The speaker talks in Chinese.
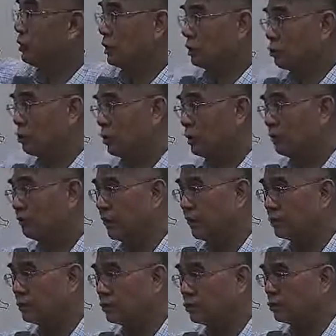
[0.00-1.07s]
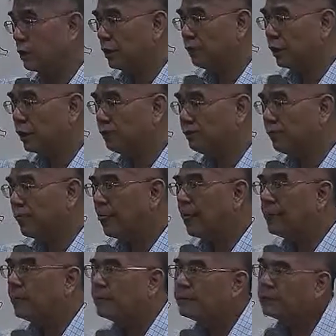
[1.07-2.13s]
种 discrete 的方式去算它。
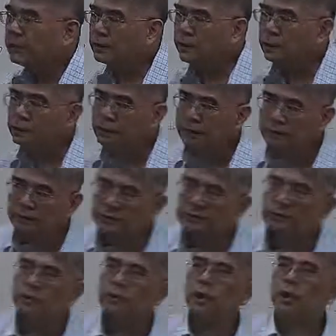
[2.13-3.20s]
现在你是